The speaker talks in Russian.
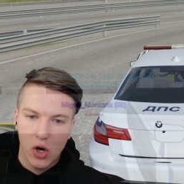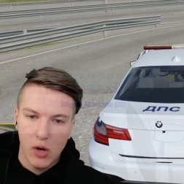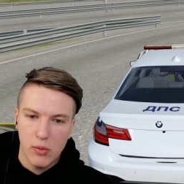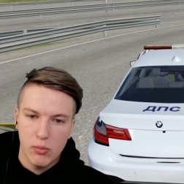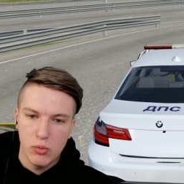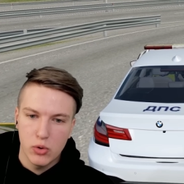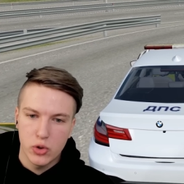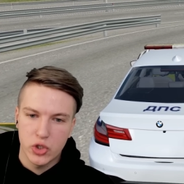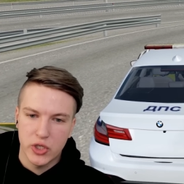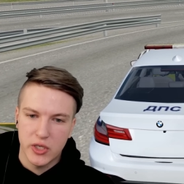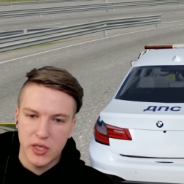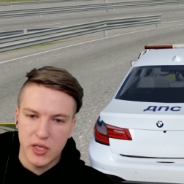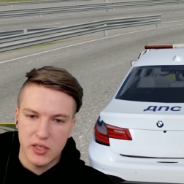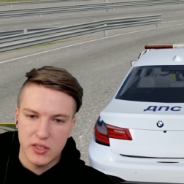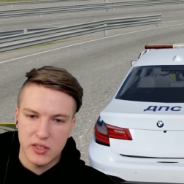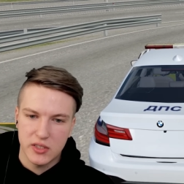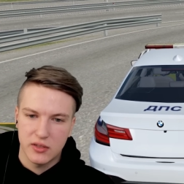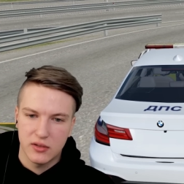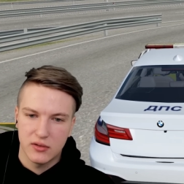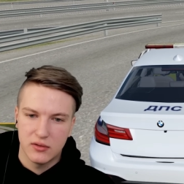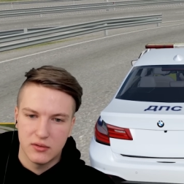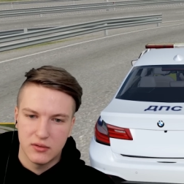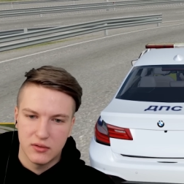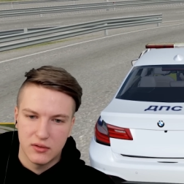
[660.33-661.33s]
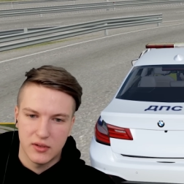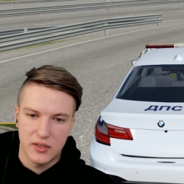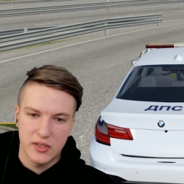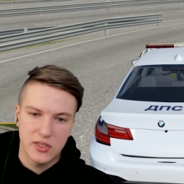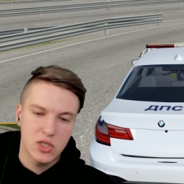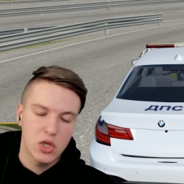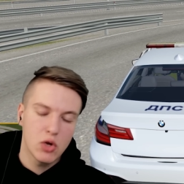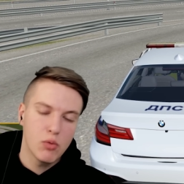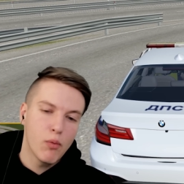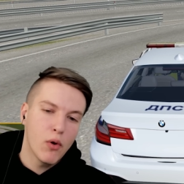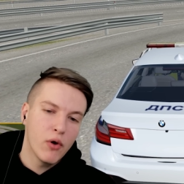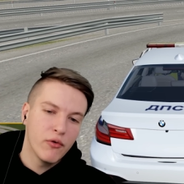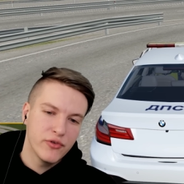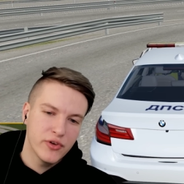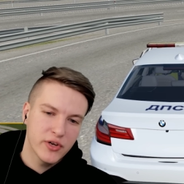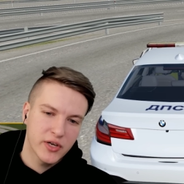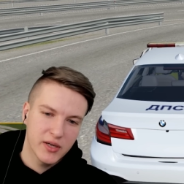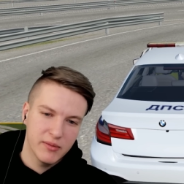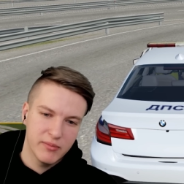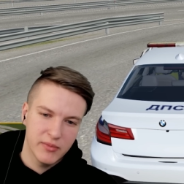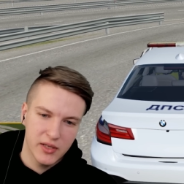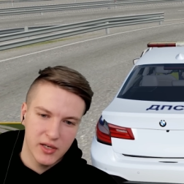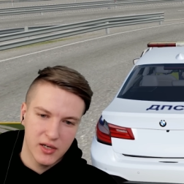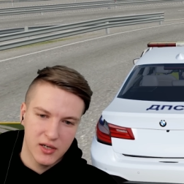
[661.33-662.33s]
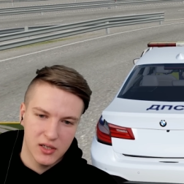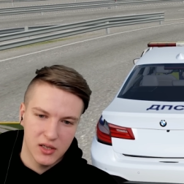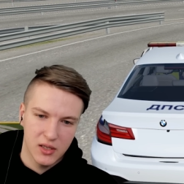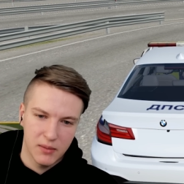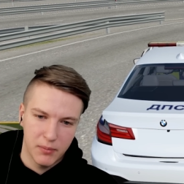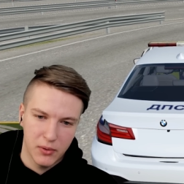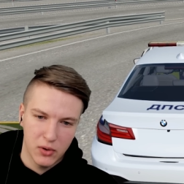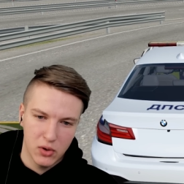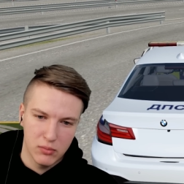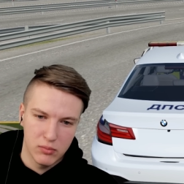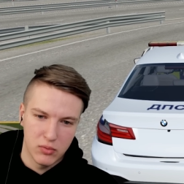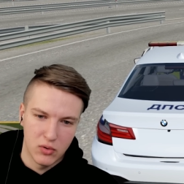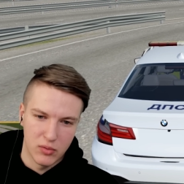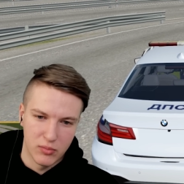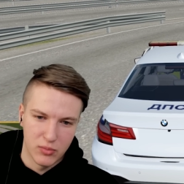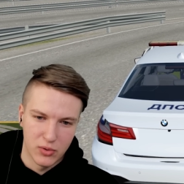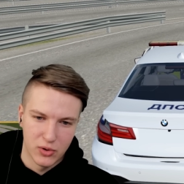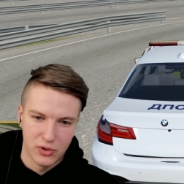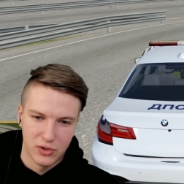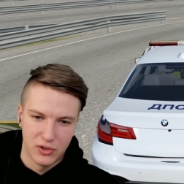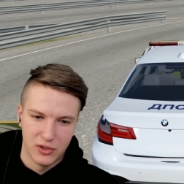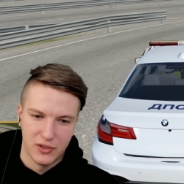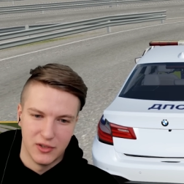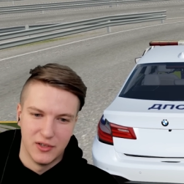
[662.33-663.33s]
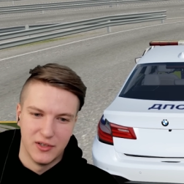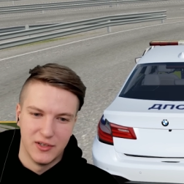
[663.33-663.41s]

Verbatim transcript: нее муж есть. И с любовником ехала, по-любому.